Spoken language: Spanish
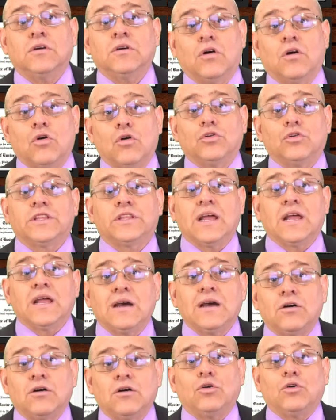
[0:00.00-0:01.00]

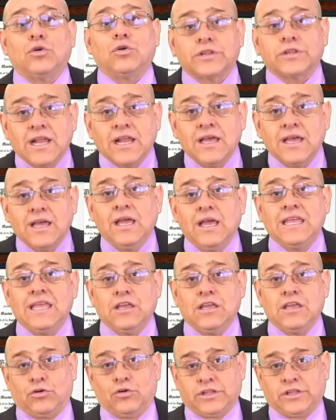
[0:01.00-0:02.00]
Otra, otra
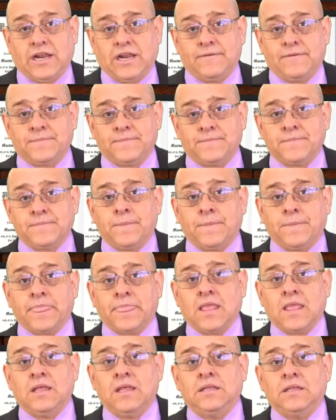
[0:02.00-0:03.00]
y otra.
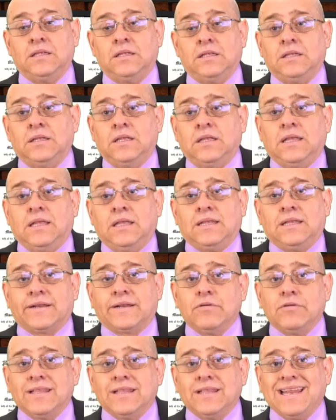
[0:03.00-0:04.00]

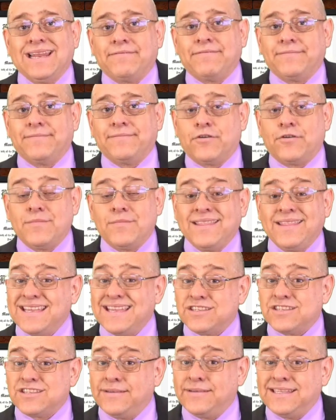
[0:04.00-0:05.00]
Recuerde, la forma
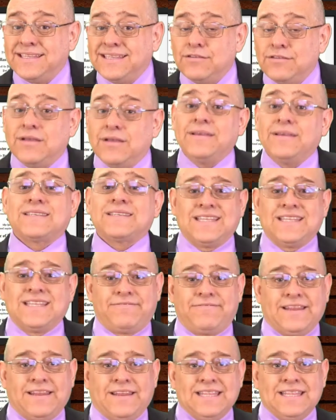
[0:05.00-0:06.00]
1099 es
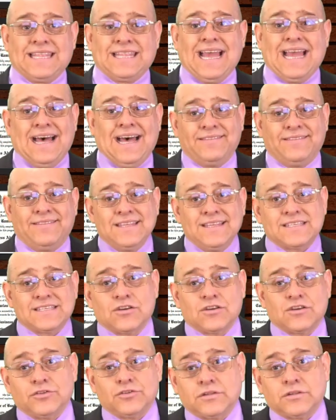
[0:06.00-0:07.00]
diferente. Antes
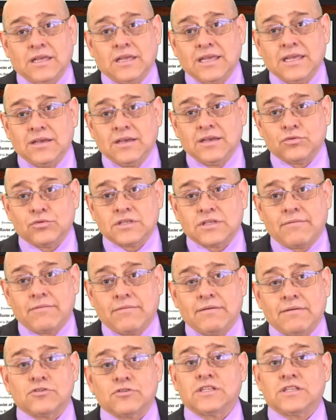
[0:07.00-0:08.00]
eh,
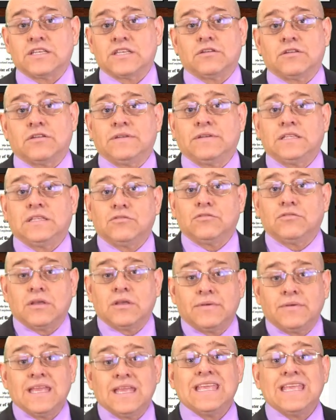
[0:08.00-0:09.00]
usábamos
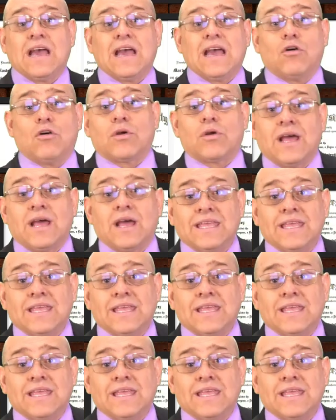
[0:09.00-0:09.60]
1099 y ahora